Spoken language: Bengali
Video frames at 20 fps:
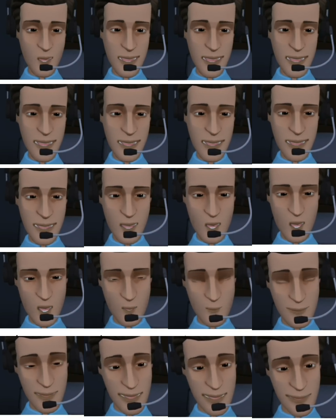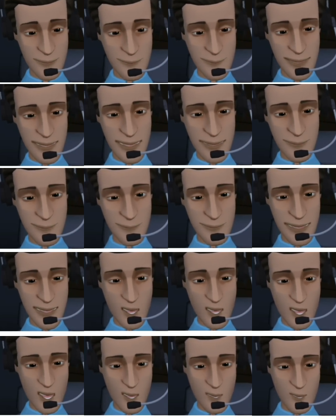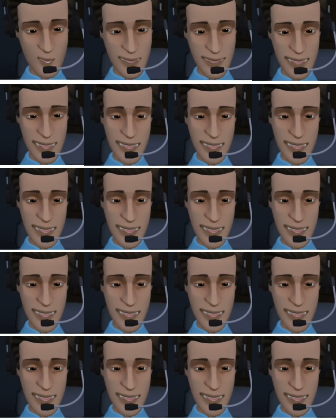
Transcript: তার কাছে অনেক তো যদি